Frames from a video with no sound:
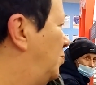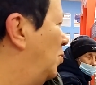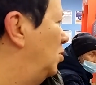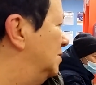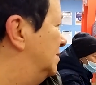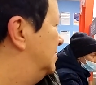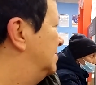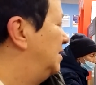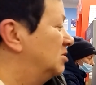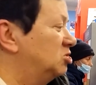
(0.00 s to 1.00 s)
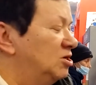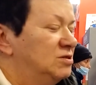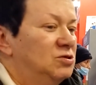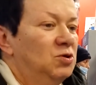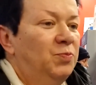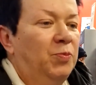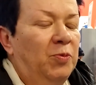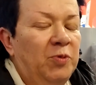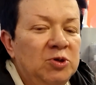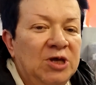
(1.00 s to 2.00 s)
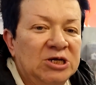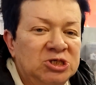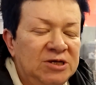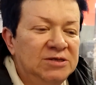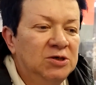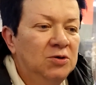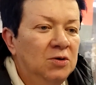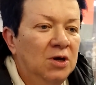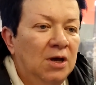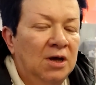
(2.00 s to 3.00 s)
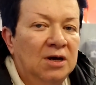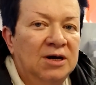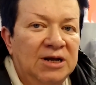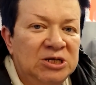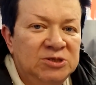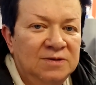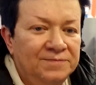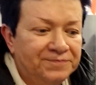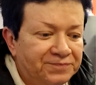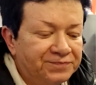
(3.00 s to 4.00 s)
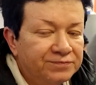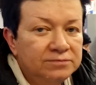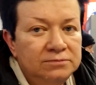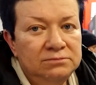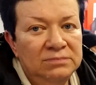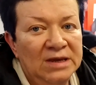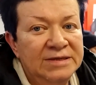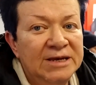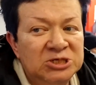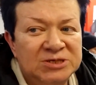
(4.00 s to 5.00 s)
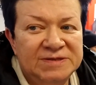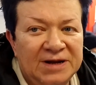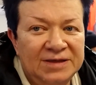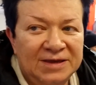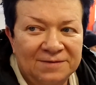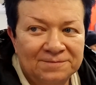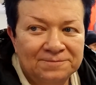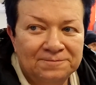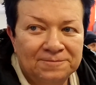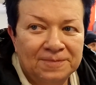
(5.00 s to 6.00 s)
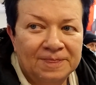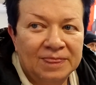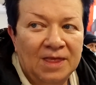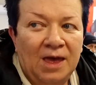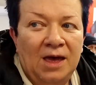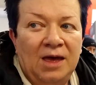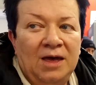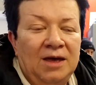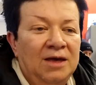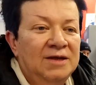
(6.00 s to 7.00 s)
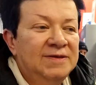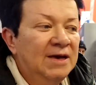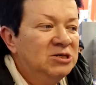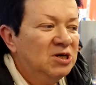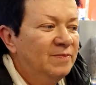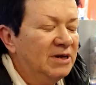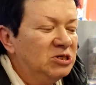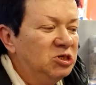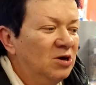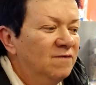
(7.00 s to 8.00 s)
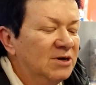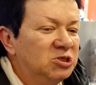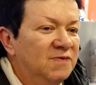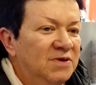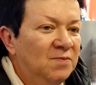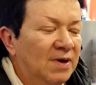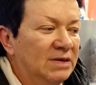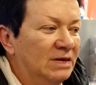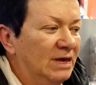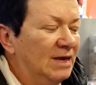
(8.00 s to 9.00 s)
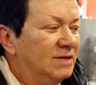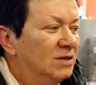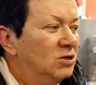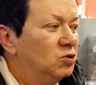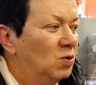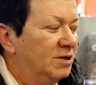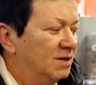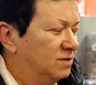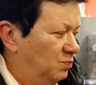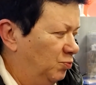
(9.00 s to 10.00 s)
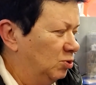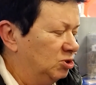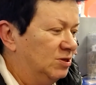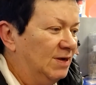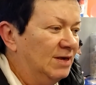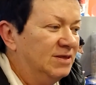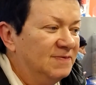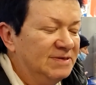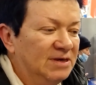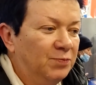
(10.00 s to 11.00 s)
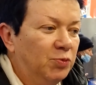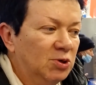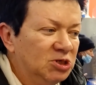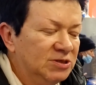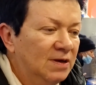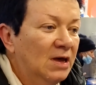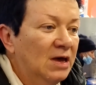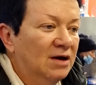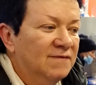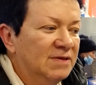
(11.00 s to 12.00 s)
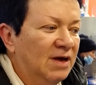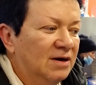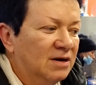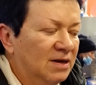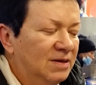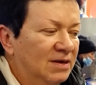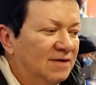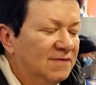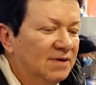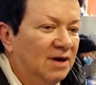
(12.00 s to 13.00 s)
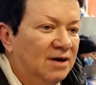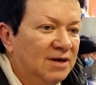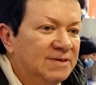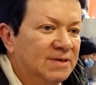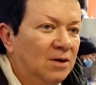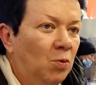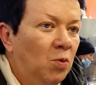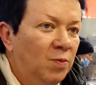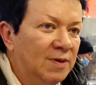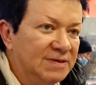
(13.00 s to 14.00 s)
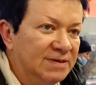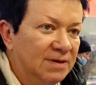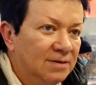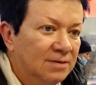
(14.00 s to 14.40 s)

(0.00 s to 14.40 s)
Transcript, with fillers: По дожитию, по дожитию граждан нашей Брешите. страны. Также обращаю ваше внимание, это не только эта почта, это все почты Волгограда и Волгоградской области.